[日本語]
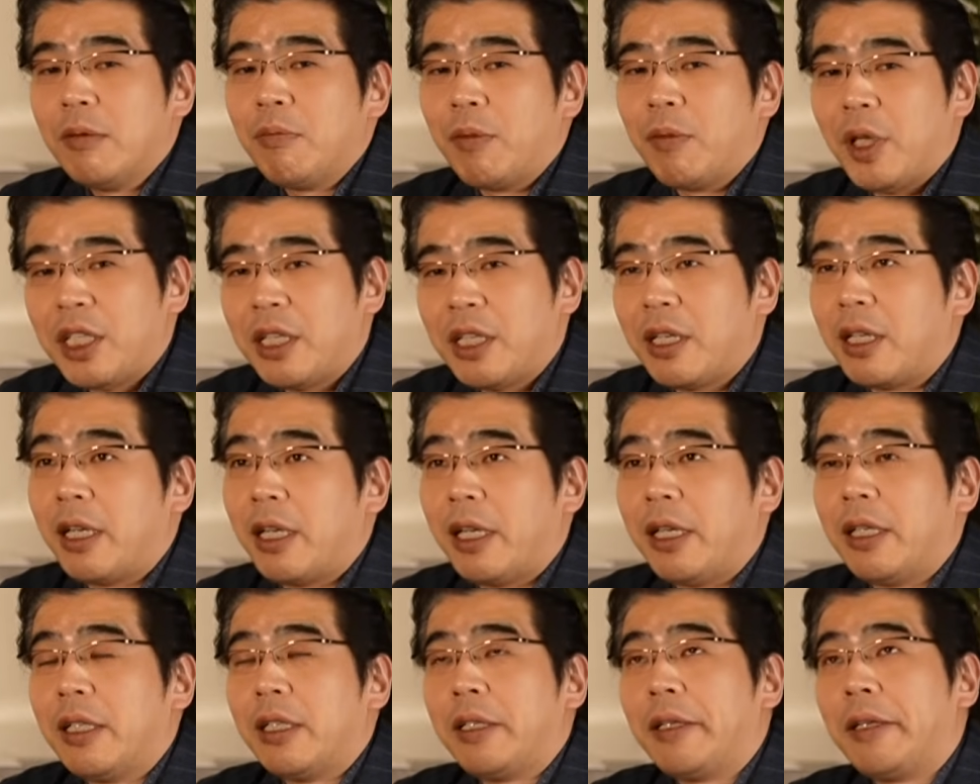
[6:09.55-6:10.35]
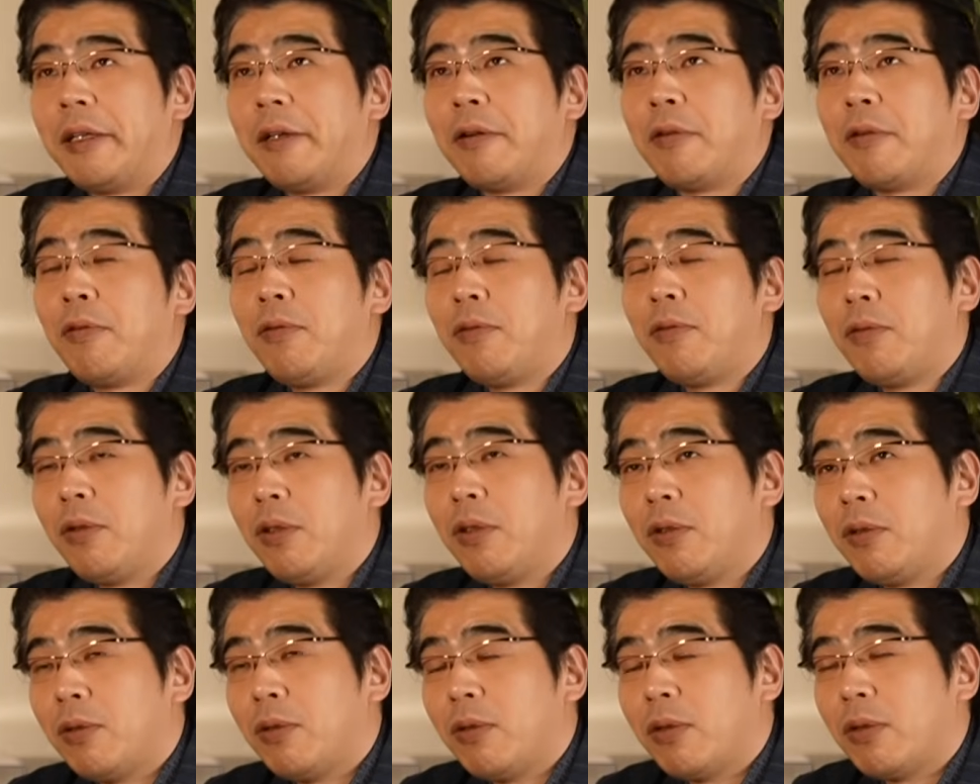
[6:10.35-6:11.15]
まあ、だから、えー、本当
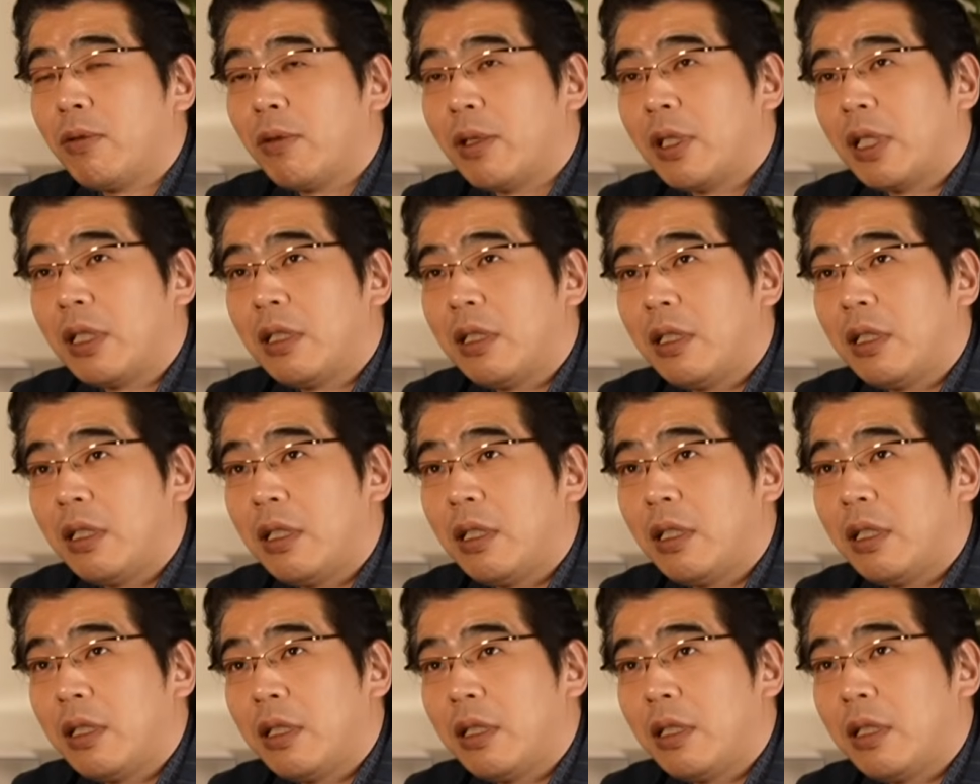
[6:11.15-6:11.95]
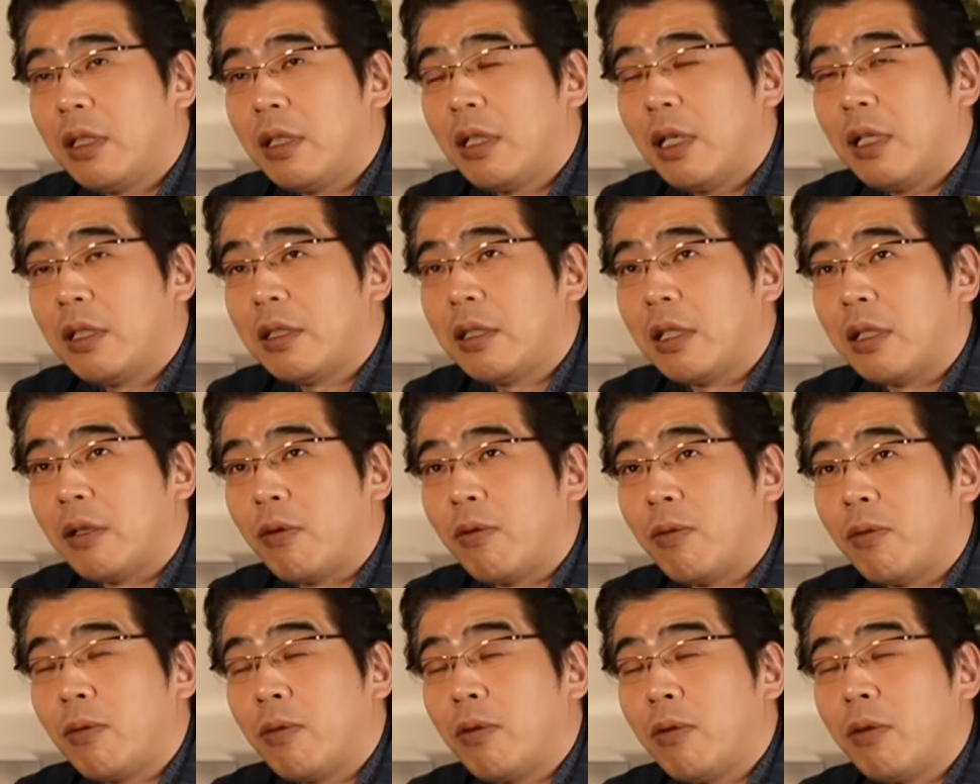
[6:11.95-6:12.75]
にこの人私に対して
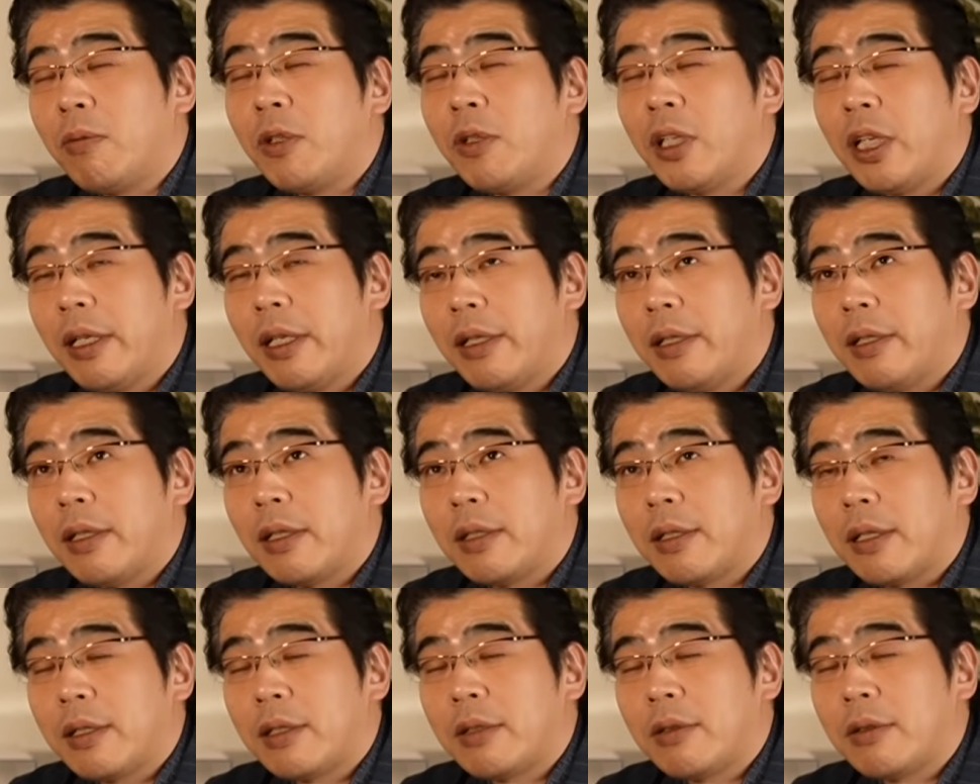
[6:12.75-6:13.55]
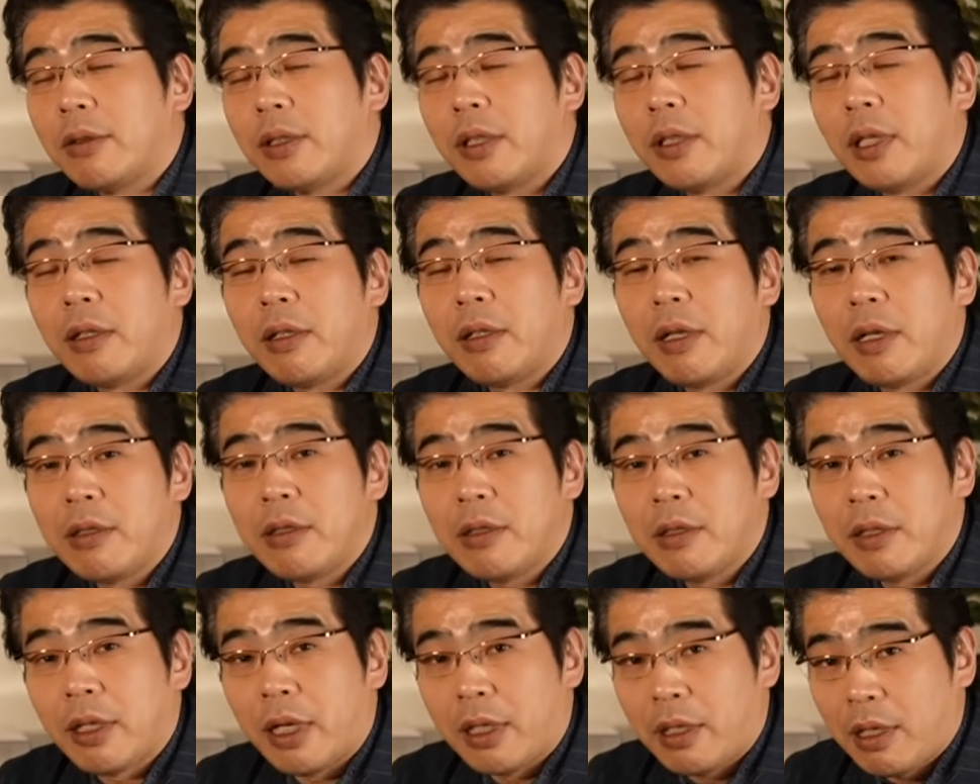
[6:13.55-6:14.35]
今後もね優しくしてくれ
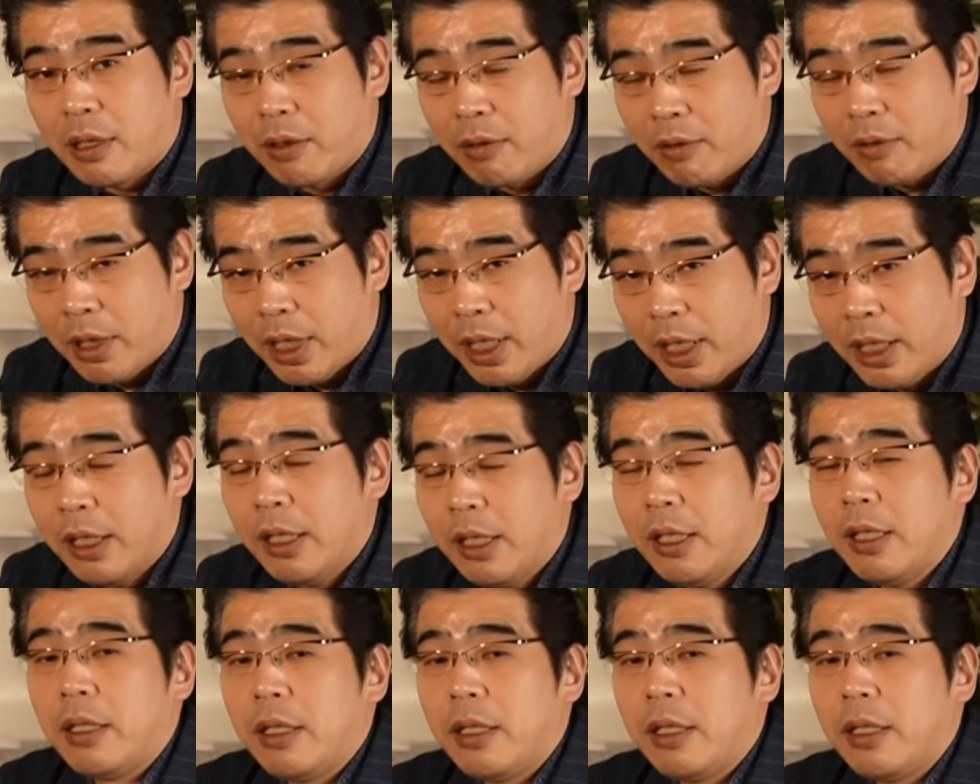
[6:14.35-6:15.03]
るんかなとか